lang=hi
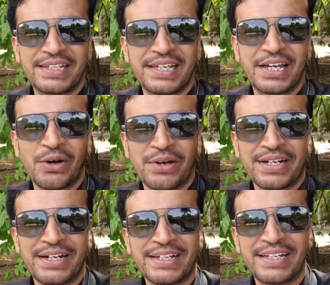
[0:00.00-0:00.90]
लिए और
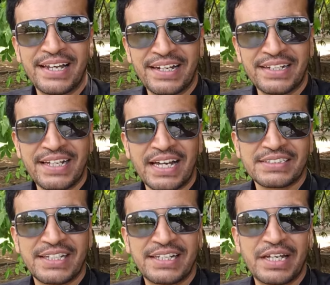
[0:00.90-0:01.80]
डीलर रेट
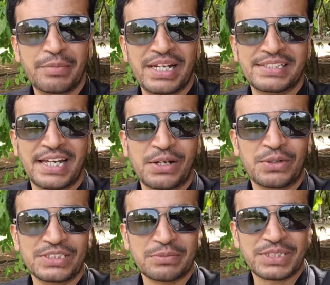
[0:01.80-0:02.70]
कार्स के लिए मेरे चैनल
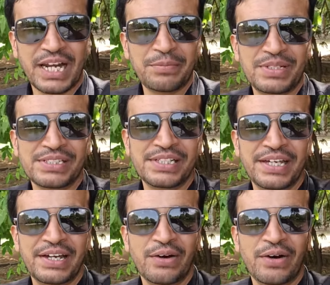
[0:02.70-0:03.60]
को सब्सक्राइब
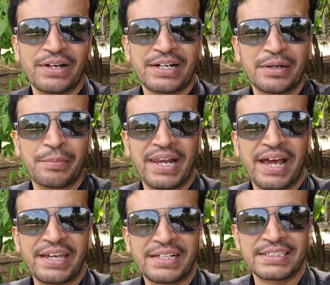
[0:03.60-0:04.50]
कीजिए और बेल
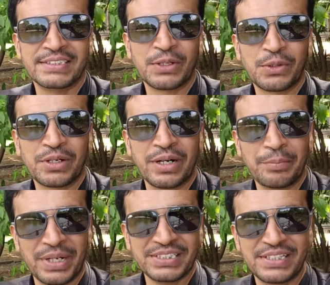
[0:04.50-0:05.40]
आइकन ज़रूर
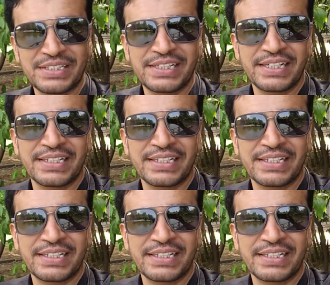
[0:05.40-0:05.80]
प्रेस कीजिए